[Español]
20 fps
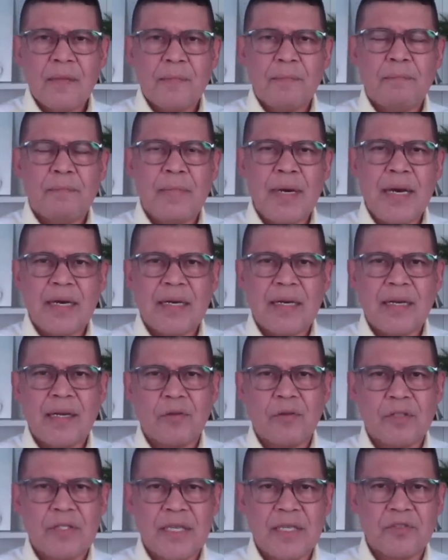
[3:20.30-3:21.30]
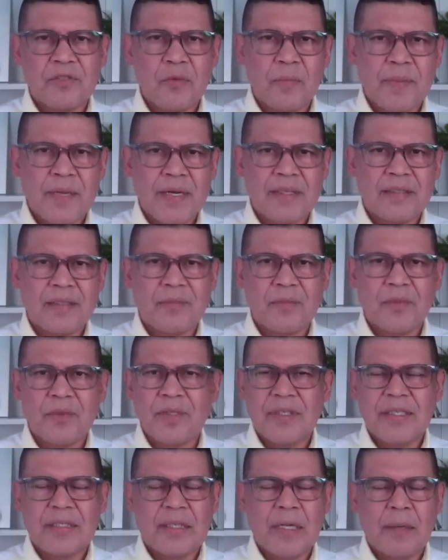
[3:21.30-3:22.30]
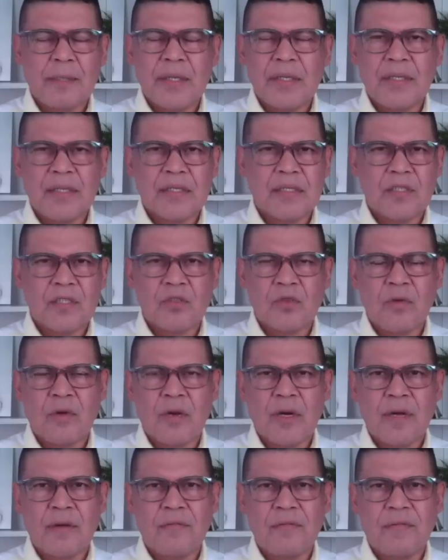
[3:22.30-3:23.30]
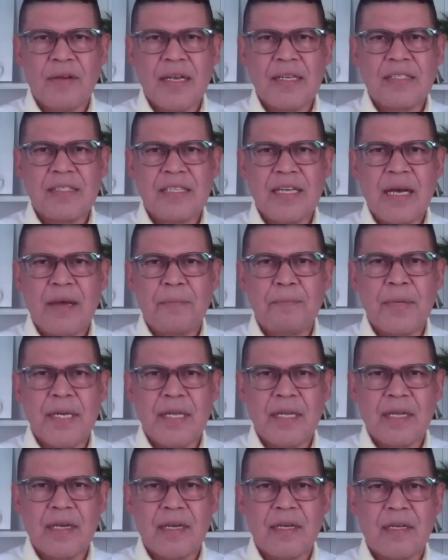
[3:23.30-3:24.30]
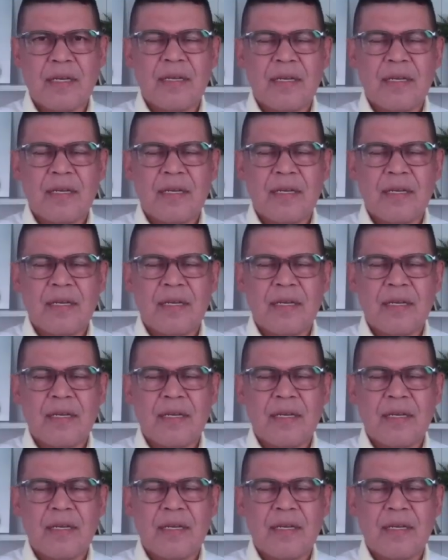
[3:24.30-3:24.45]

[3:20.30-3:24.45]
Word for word: va a renegociar su préstamo. Tremenda asesora, Francia Brick